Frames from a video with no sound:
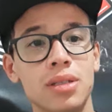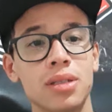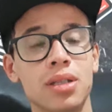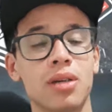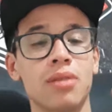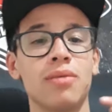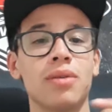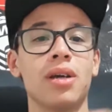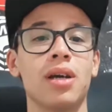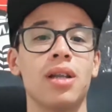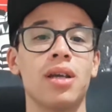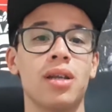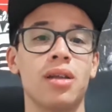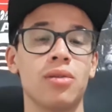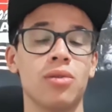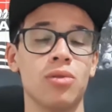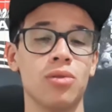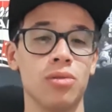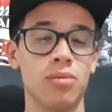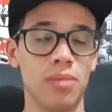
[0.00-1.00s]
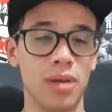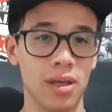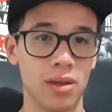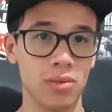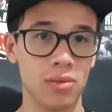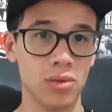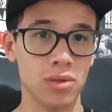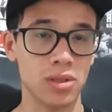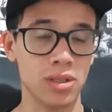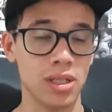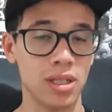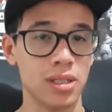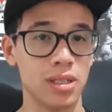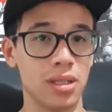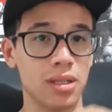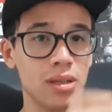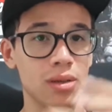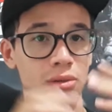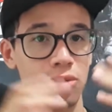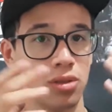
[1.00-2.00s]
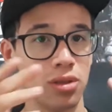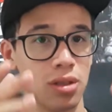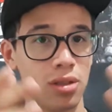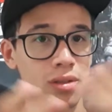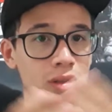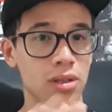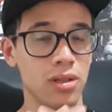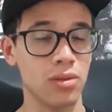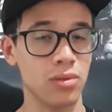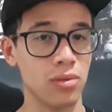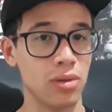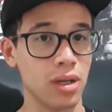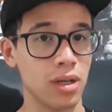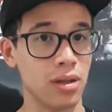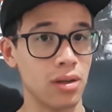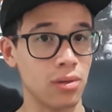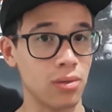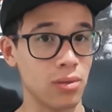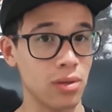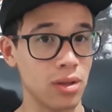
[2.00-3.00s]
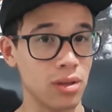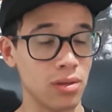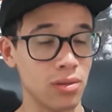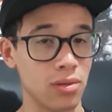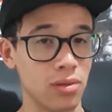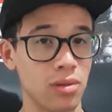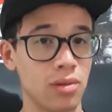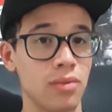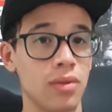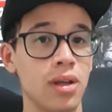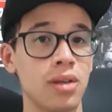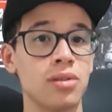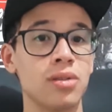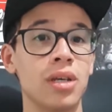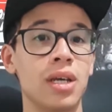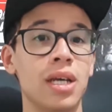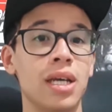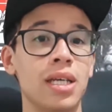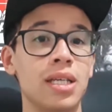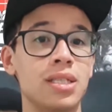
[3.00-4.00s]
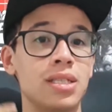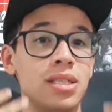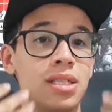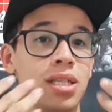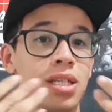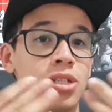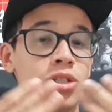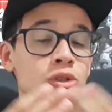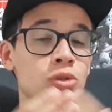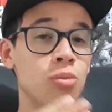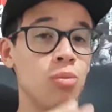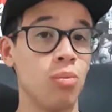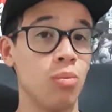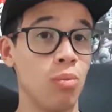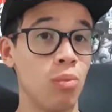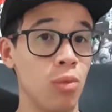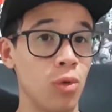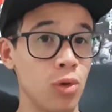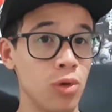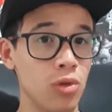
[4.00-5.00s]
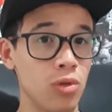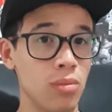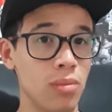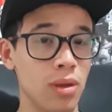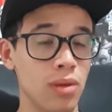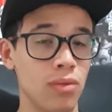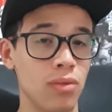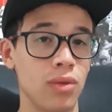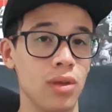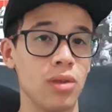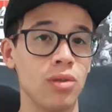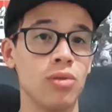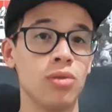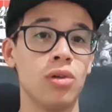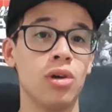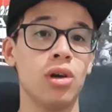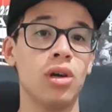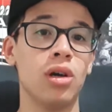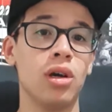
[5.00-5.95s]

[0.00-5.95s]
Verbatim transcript: Salve galera, tudo bem com vocês? Aqui é o Sidney do canal Corinthians Universo. Sejam muito bem-vindos.